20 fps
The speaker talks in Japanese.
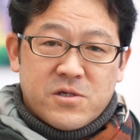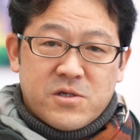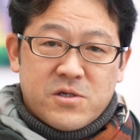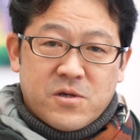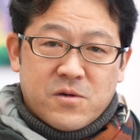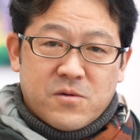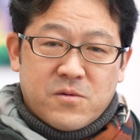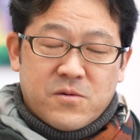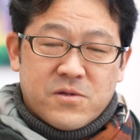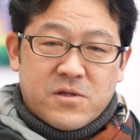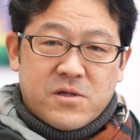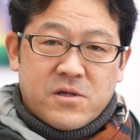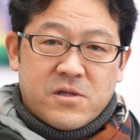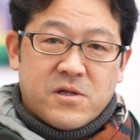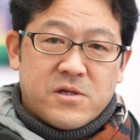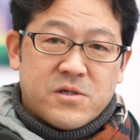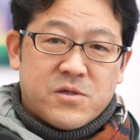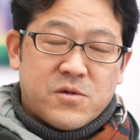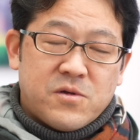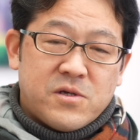にしていこうって言っ
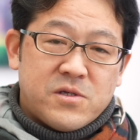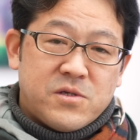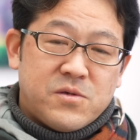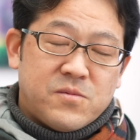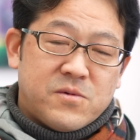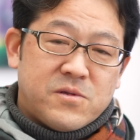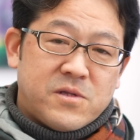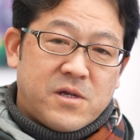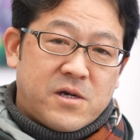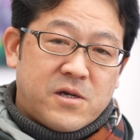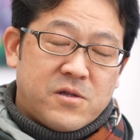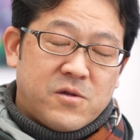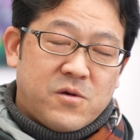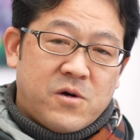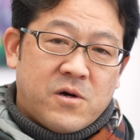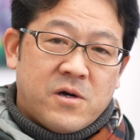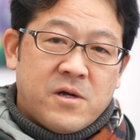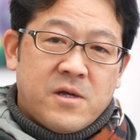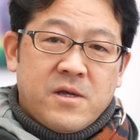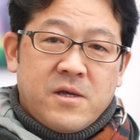たらそれは自分の中
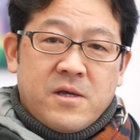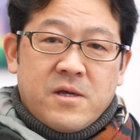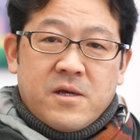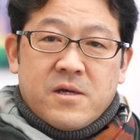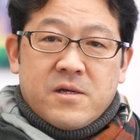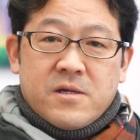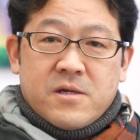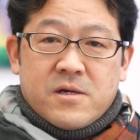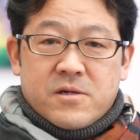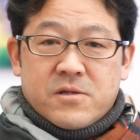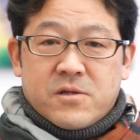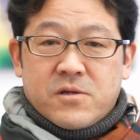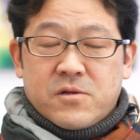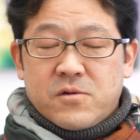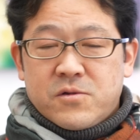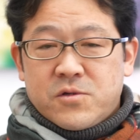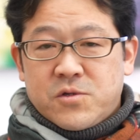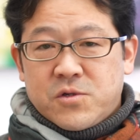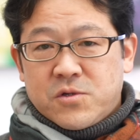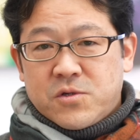のある程
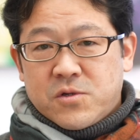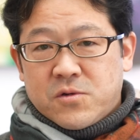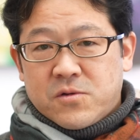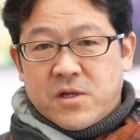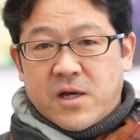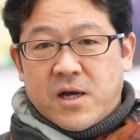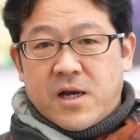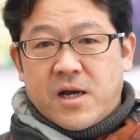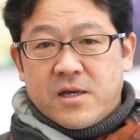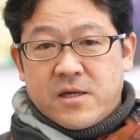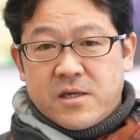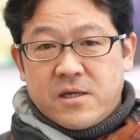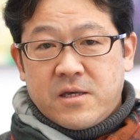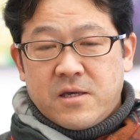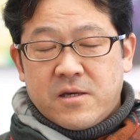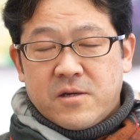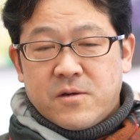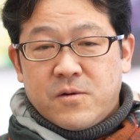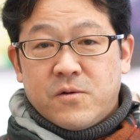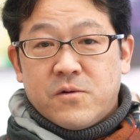度の抽象の高い
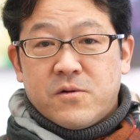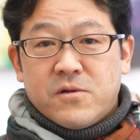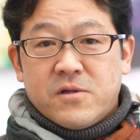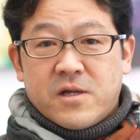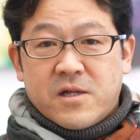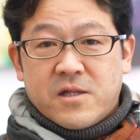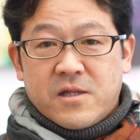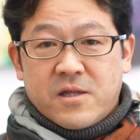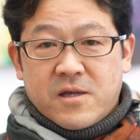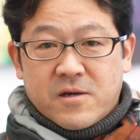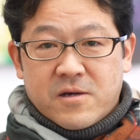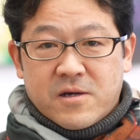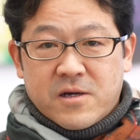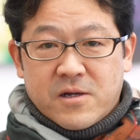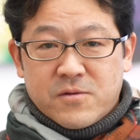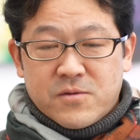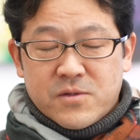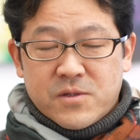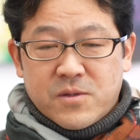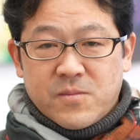ボールになっていく
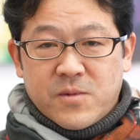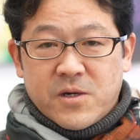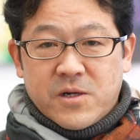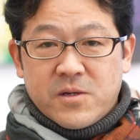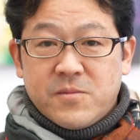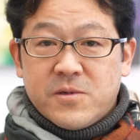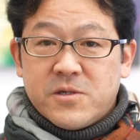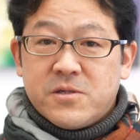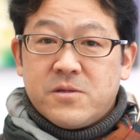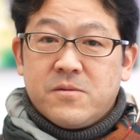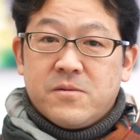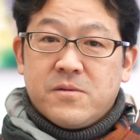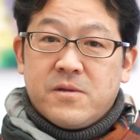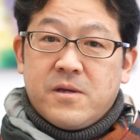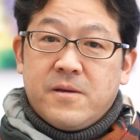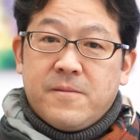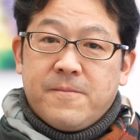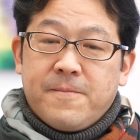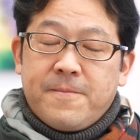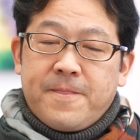可能性もありますよ
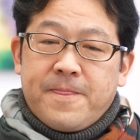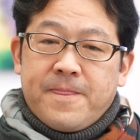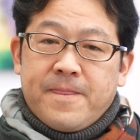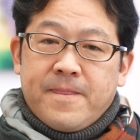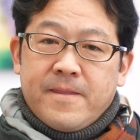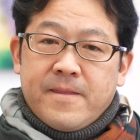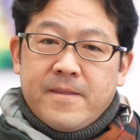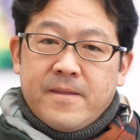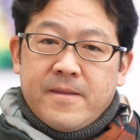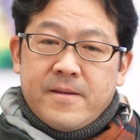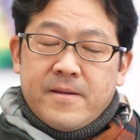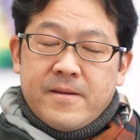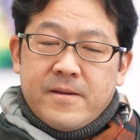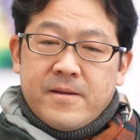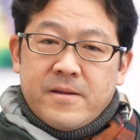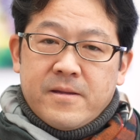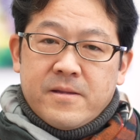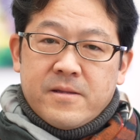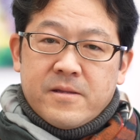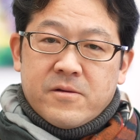ね。
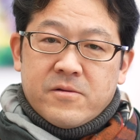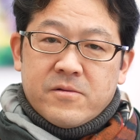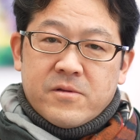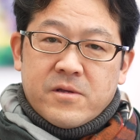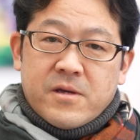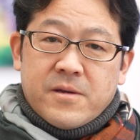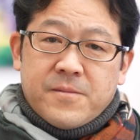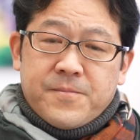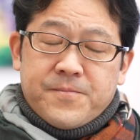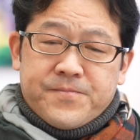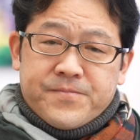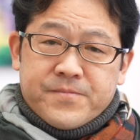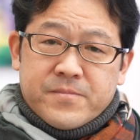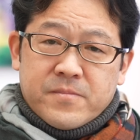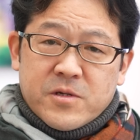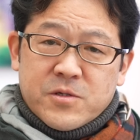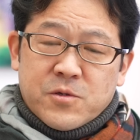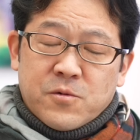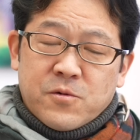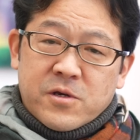なので、
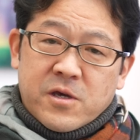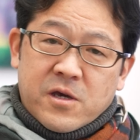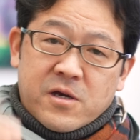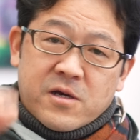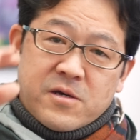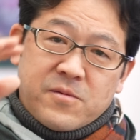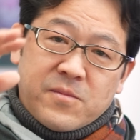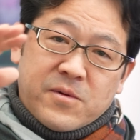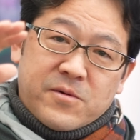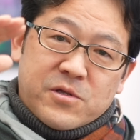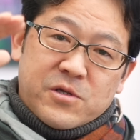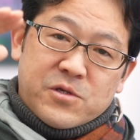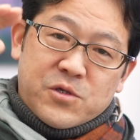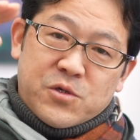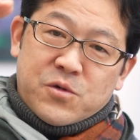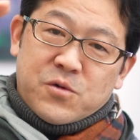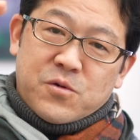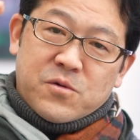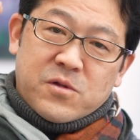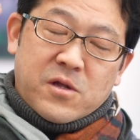まあ、その結果今まで
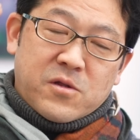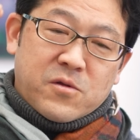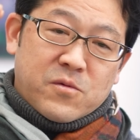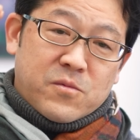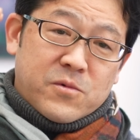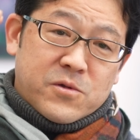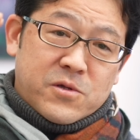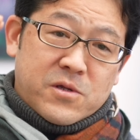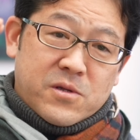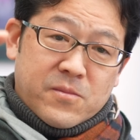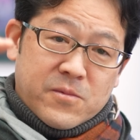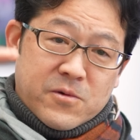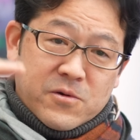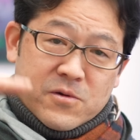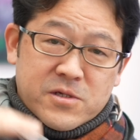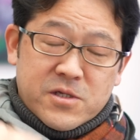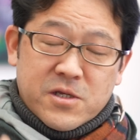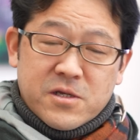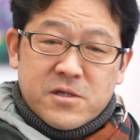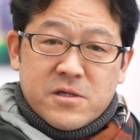重要だと思ってたも
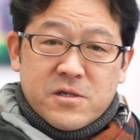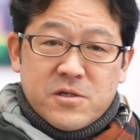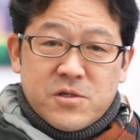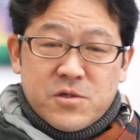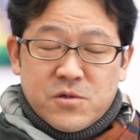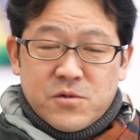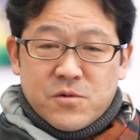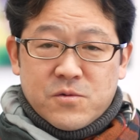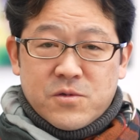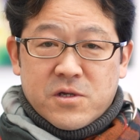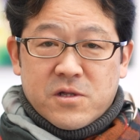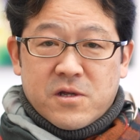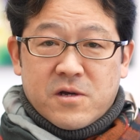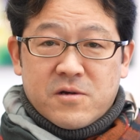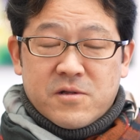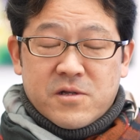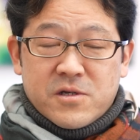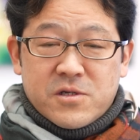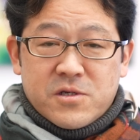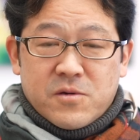のが全然重要じゃな
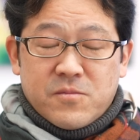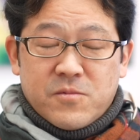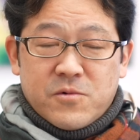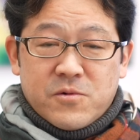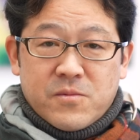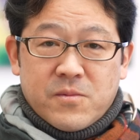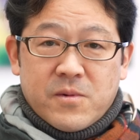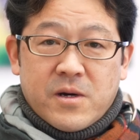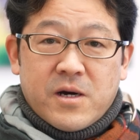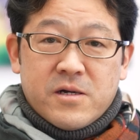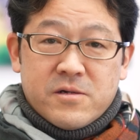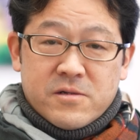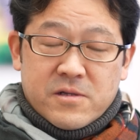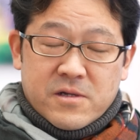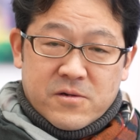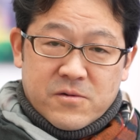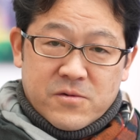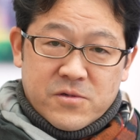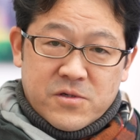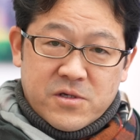くなっちゃうものもある
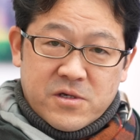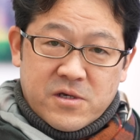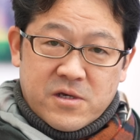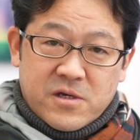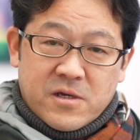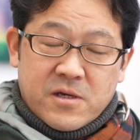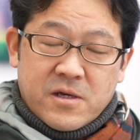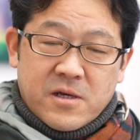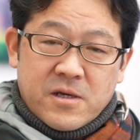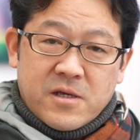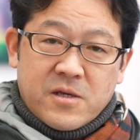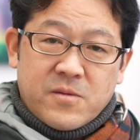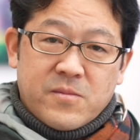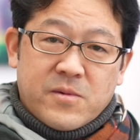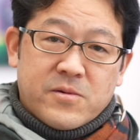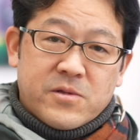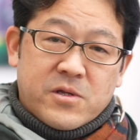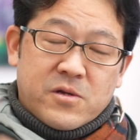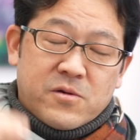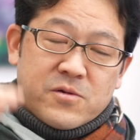だろうし
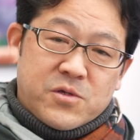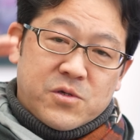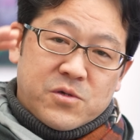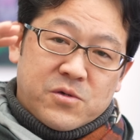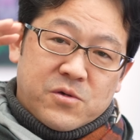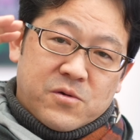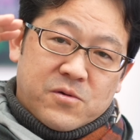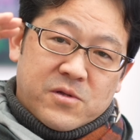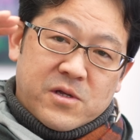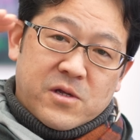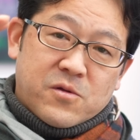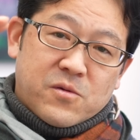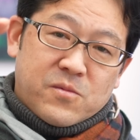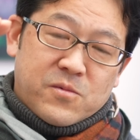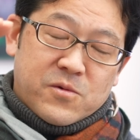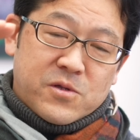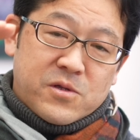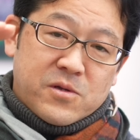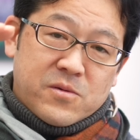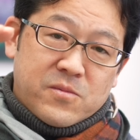今までの重要だと
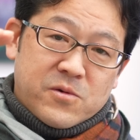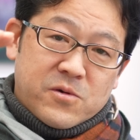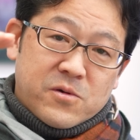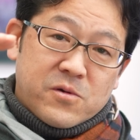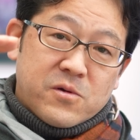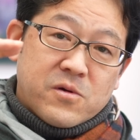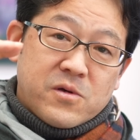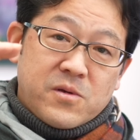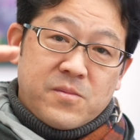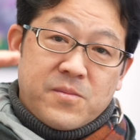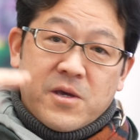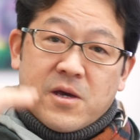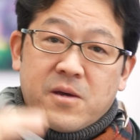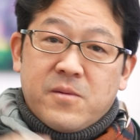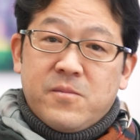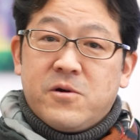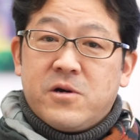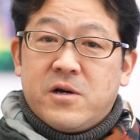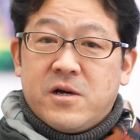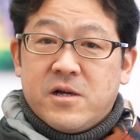思ってるものの意味合
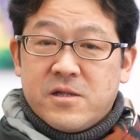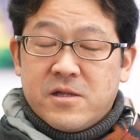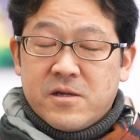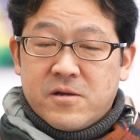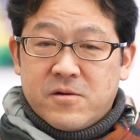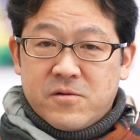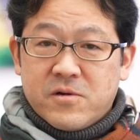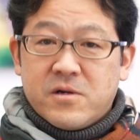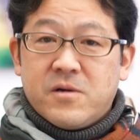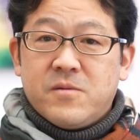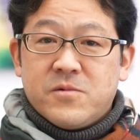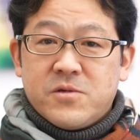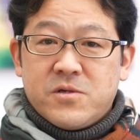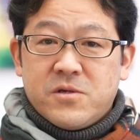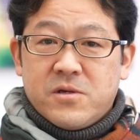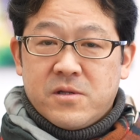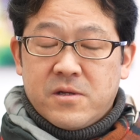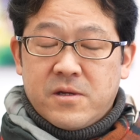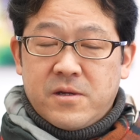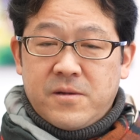いも変わってくるかもし
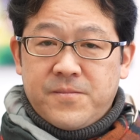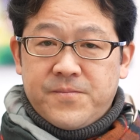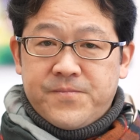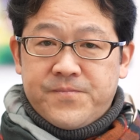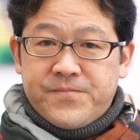れない。